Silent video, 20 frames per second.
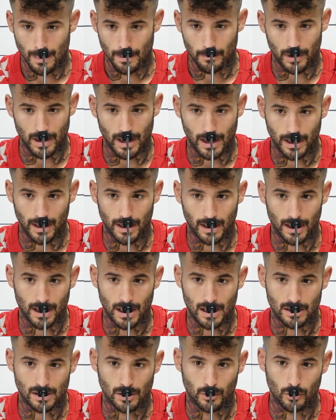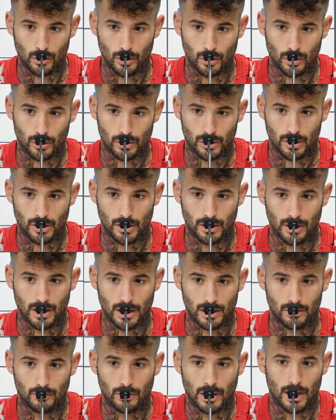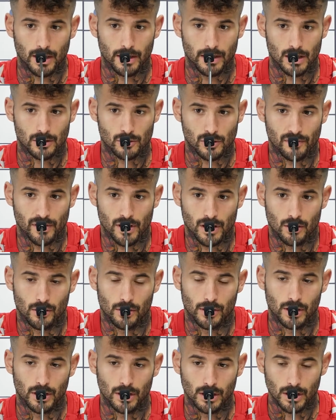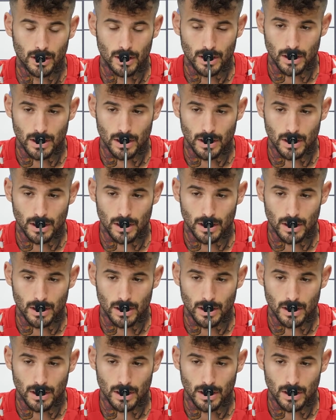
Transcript: van a querer ganar seguros, eh, darle una alegría a su afición y,